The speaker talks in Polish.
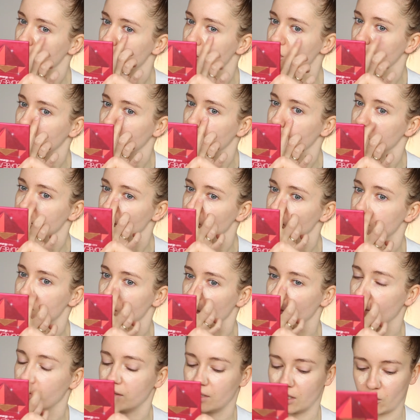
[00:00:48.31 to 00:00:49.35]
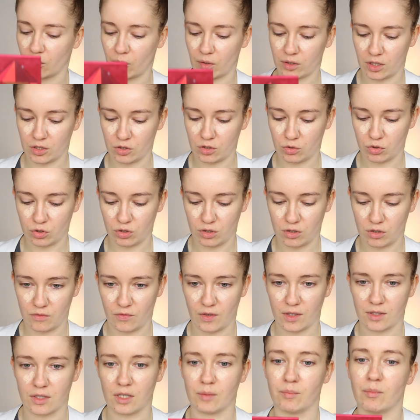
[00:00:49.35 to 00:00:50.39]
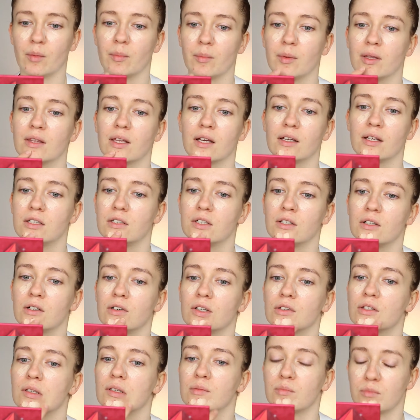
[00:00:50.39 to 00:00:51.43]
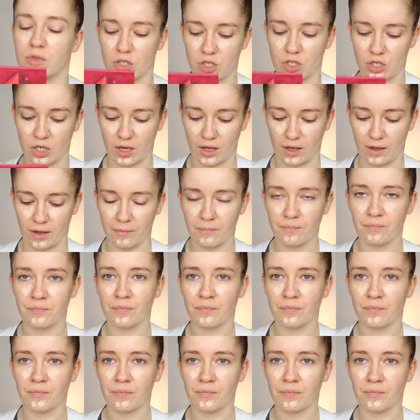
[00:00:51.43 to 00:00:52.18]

że nie będzie trzeba nakładać już nic więcej. Pamiętajcie o tym, że